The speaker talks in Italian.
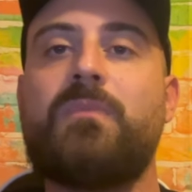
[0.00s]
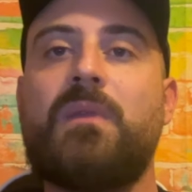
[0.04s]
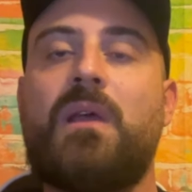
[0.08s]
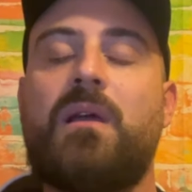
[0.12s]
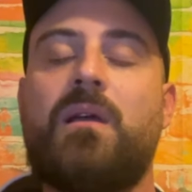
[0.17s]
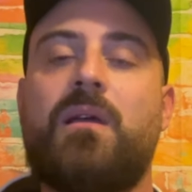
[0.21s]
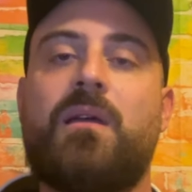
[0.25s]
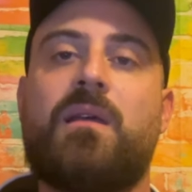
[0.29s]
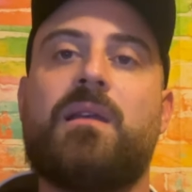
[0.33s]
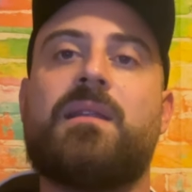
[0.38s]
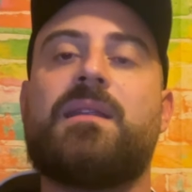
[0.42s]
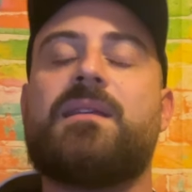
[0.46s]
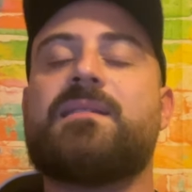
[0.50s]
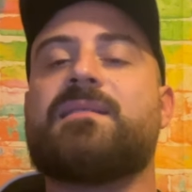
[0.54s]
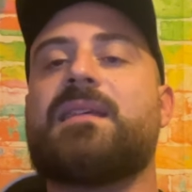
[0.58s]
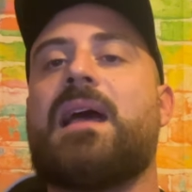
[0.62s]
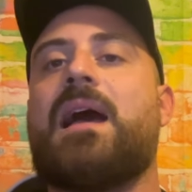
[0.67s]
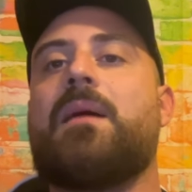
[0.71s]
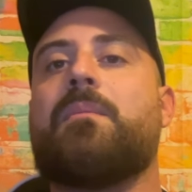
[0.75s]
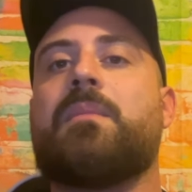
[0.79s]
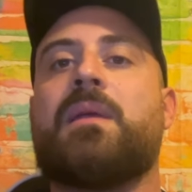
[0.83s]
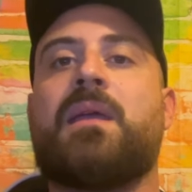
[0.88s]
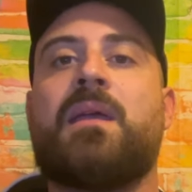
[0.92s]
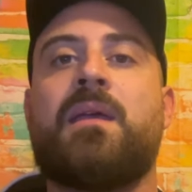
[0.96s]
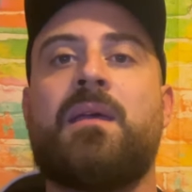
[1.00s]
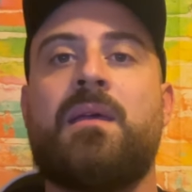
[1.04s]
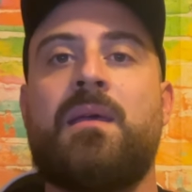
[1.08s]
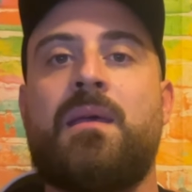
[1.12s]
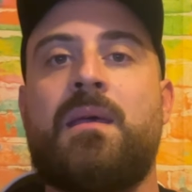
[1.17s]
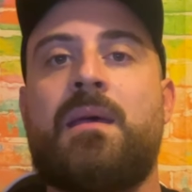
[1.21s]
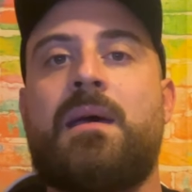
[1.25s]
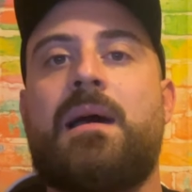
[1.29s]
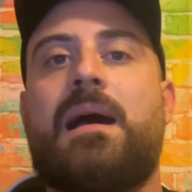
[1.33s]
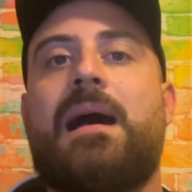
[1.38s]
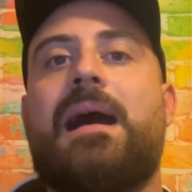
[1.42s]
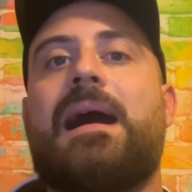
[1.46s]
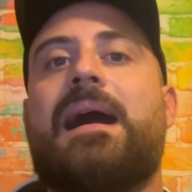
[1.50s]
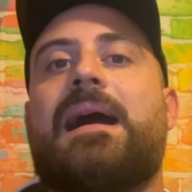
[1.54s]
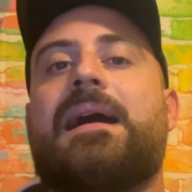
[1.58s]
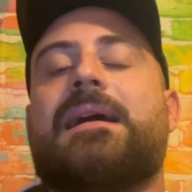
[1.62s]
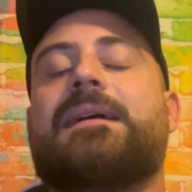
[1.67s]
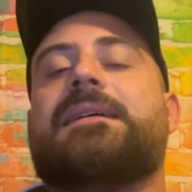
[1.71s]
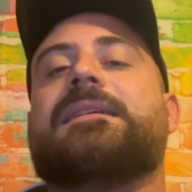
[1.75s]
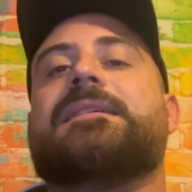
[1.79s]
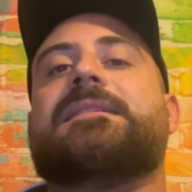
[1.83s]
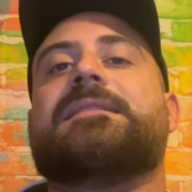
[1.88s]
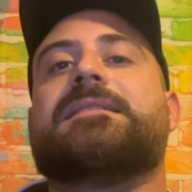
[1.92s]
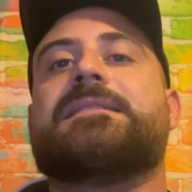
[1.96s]
eh, gli esami a
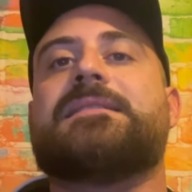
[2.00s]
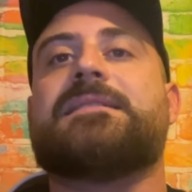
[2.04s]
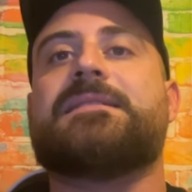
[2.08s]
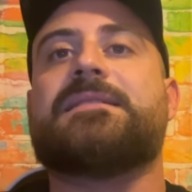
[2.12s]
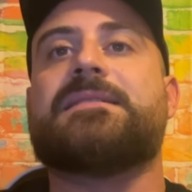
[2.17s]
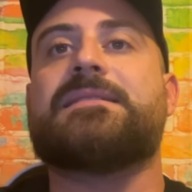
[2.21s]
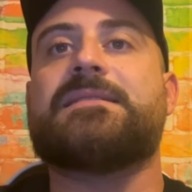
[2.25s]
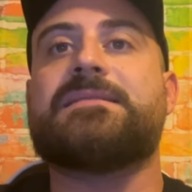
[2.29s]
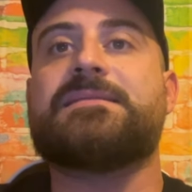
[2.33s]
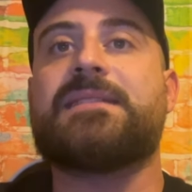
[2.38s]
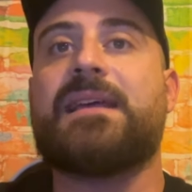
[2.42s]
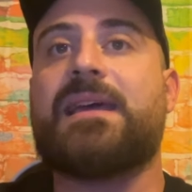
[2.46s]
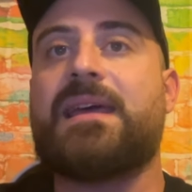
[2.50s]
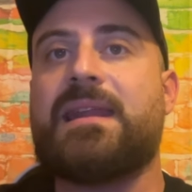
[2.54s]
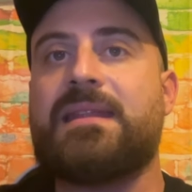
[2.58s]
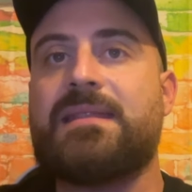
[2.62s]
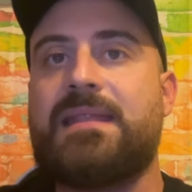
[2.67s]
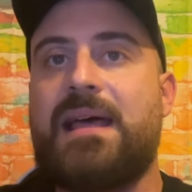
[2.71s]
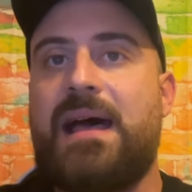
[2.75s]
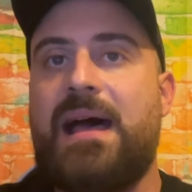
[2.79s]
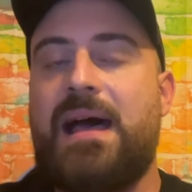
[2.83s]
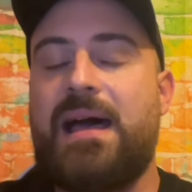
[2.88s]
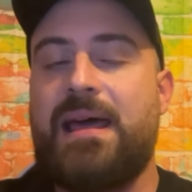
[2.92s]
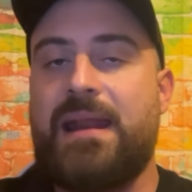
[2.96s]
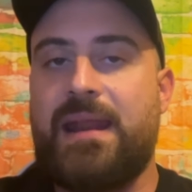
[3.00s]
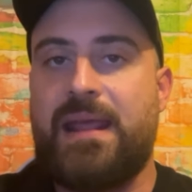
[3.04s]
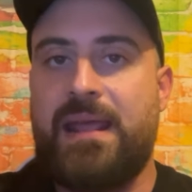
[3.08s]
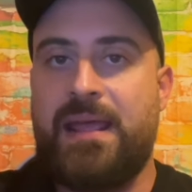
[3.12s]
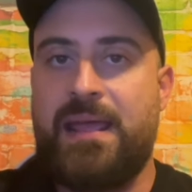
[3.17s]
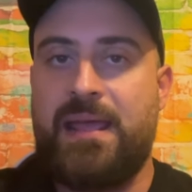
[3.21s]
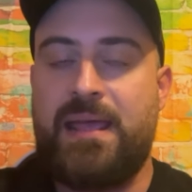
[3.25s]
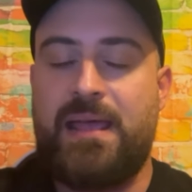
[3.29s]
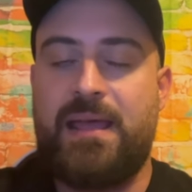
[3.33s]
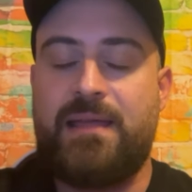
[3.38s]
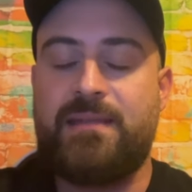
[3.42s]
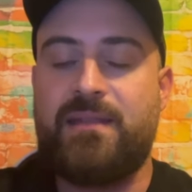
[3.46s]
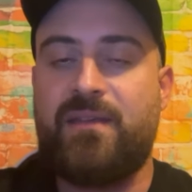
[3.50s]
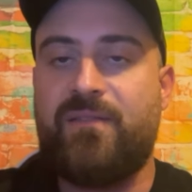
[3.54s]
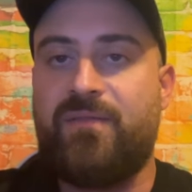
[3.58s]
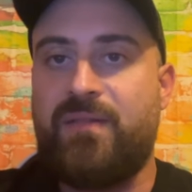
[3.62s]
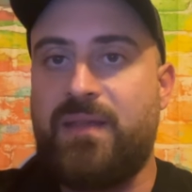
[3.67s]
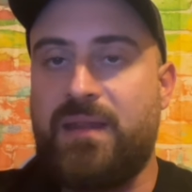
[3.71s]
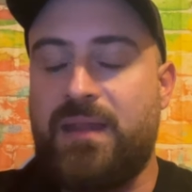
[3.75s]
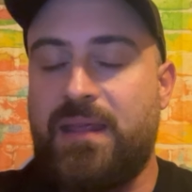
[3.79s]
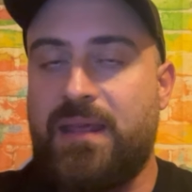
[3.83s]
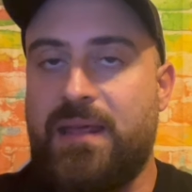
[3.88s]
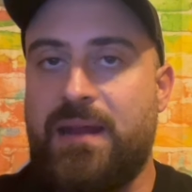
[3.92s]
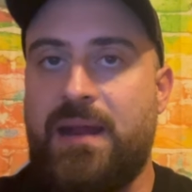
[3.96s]
eh, decretare, a
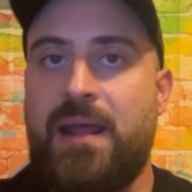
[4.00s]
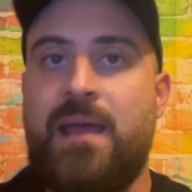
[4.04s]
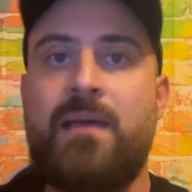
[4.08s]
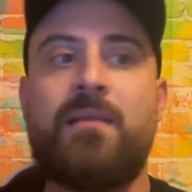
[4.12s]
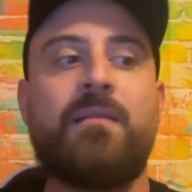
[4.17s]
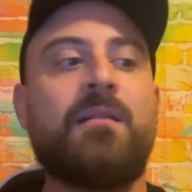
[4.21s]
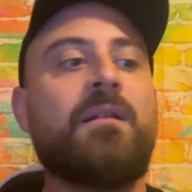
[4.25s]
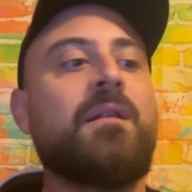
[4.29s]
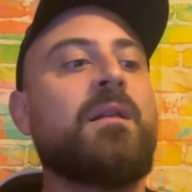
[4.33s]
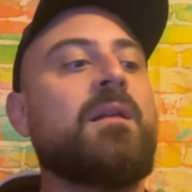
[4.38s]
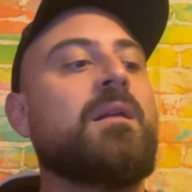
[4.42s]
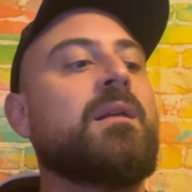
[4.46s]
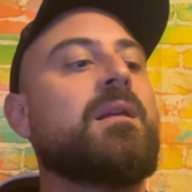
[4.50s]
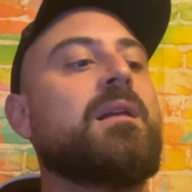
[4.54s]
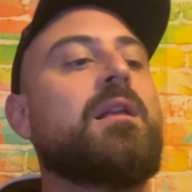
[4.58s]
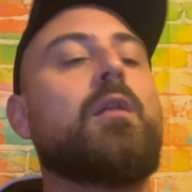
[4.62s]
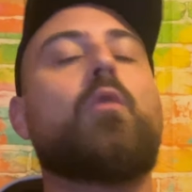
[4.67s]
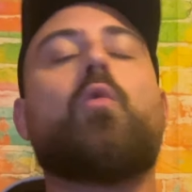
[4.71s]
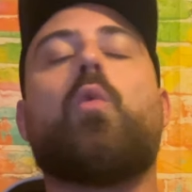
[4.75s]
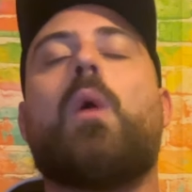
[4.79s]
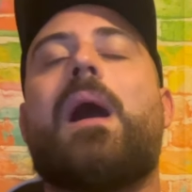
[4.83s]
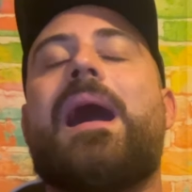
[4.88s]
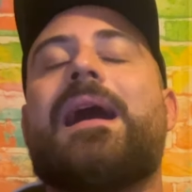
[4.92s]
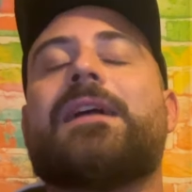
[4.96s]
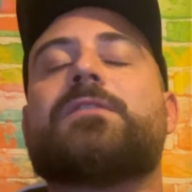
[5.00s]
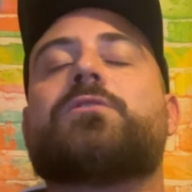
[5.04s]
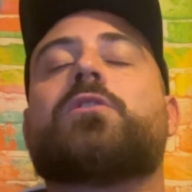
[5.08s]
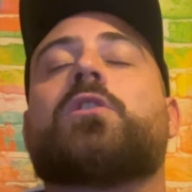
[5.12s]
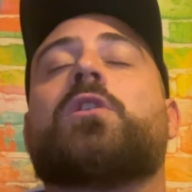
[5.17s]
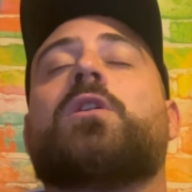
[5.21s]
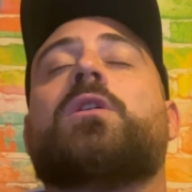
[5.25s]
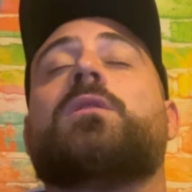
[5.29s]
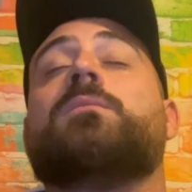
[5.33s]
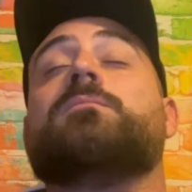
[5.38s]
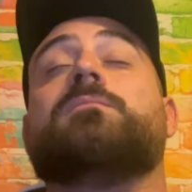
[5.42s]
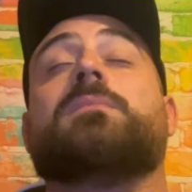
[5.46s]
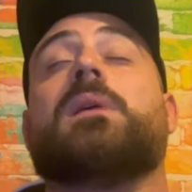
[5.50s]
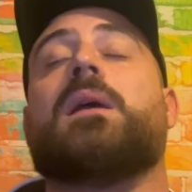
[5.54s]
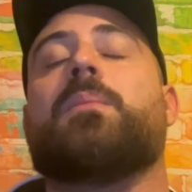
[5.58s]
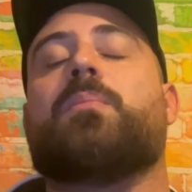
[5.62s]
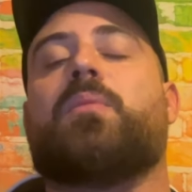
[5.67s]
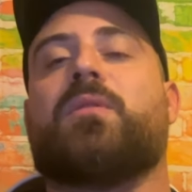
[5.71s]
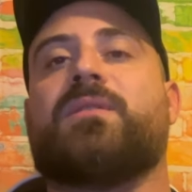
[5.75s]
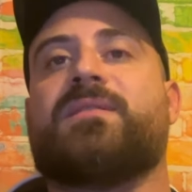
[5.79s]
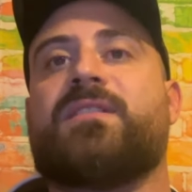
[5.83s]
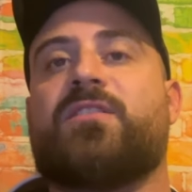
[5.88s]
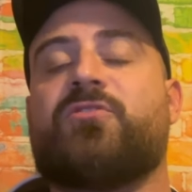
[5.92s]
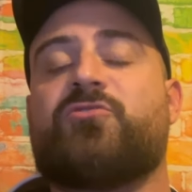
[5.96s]
definire il quadro e
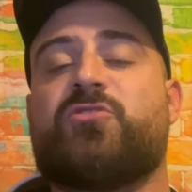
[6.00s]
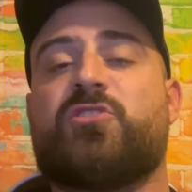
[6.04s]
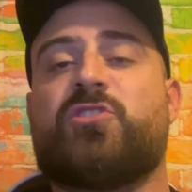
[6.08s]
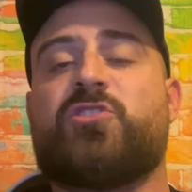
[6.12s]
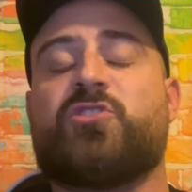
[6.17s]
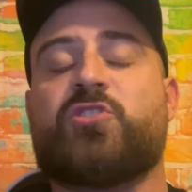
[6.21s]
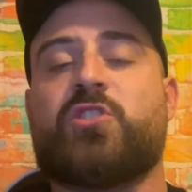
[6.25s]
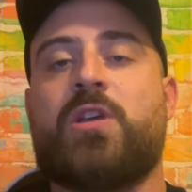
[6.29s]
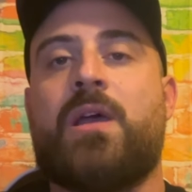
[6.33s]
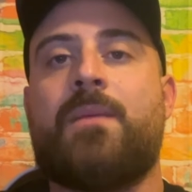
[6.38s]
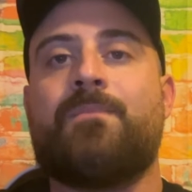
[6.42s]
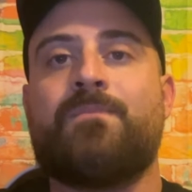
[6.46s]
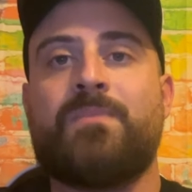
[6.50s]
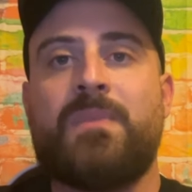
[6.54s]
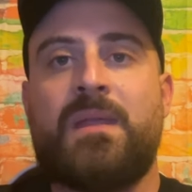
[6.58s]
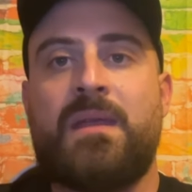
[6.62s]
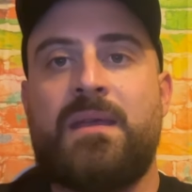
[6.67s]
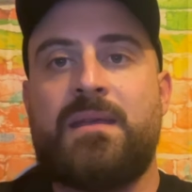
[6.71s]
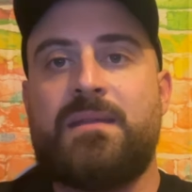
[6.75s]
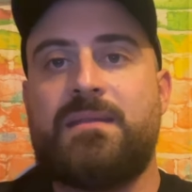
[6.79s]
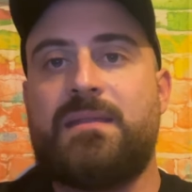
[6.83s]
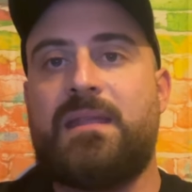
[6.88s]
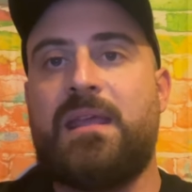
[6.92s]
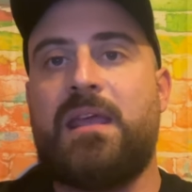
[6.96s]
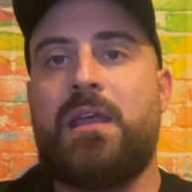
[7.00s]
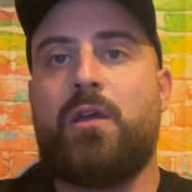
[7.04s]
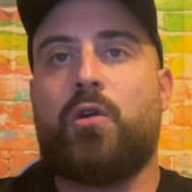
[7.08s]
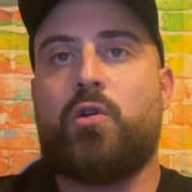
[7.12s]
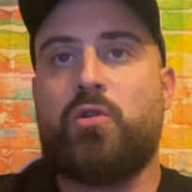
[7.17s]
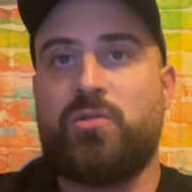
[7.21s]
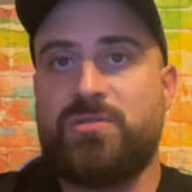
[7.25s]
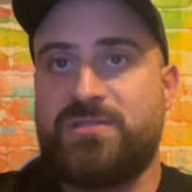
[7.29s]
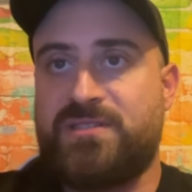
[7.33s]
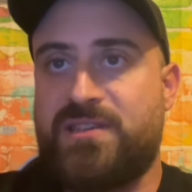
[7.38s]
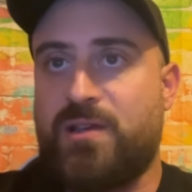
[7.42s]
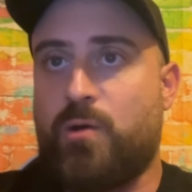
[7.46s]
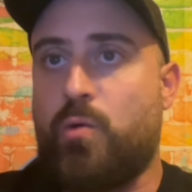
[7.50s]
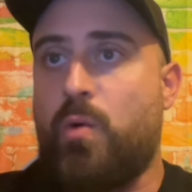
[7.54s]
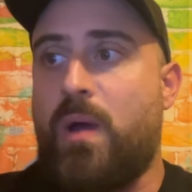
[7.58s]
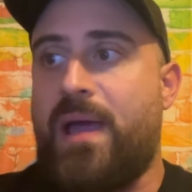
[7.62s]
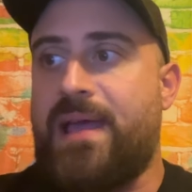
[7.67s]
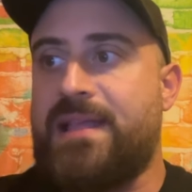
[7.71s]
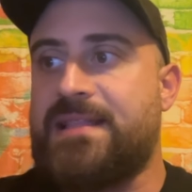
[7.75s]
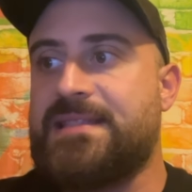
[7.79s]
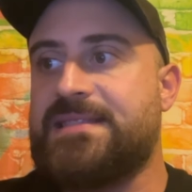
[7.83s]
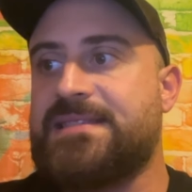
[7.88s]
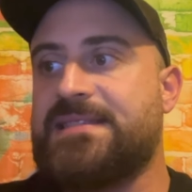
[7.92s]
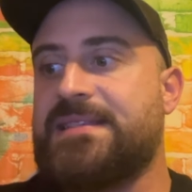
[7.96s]
poi si agisce di
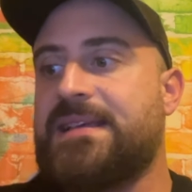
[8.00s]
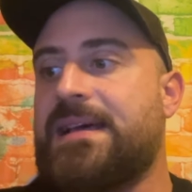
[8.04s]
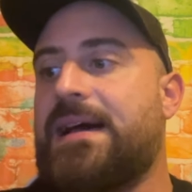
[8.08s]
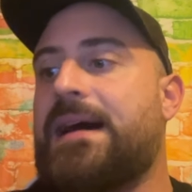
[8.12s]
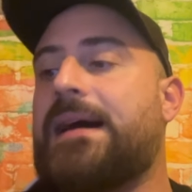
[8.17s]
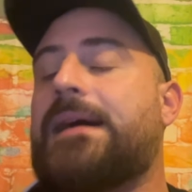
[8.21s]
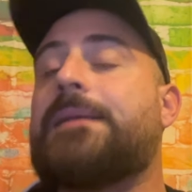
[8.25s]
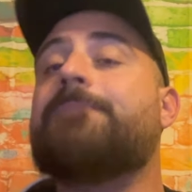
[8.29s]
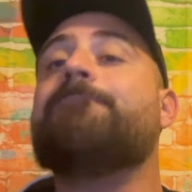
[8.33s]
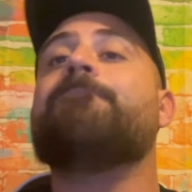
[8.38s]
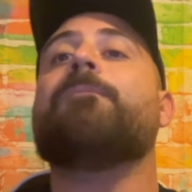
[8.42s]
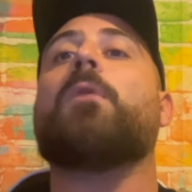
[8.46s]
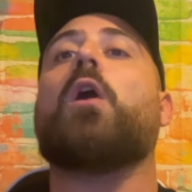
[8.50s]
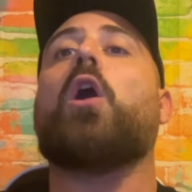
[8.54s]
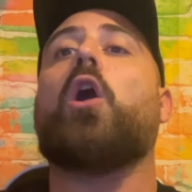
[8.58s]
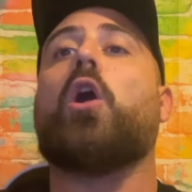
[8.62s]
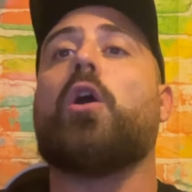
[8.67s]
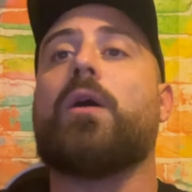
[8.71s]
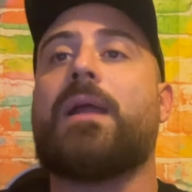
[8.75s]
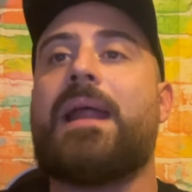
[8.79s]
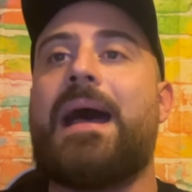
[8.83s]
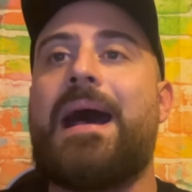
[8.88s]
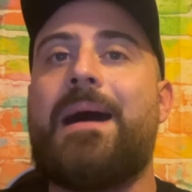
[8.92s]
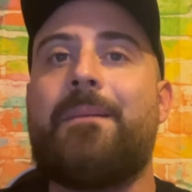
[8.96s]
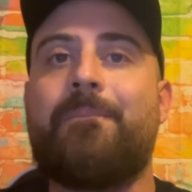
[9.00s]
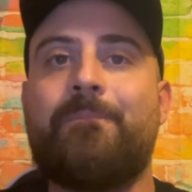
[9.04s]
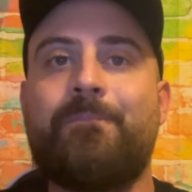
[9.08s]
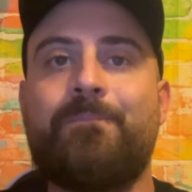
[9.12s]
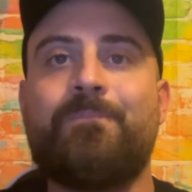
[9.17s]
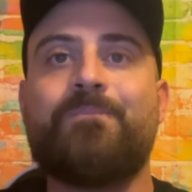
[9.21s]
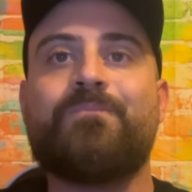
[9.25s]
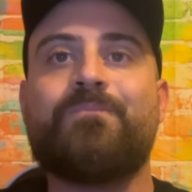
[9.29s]
conseguenza. Ora,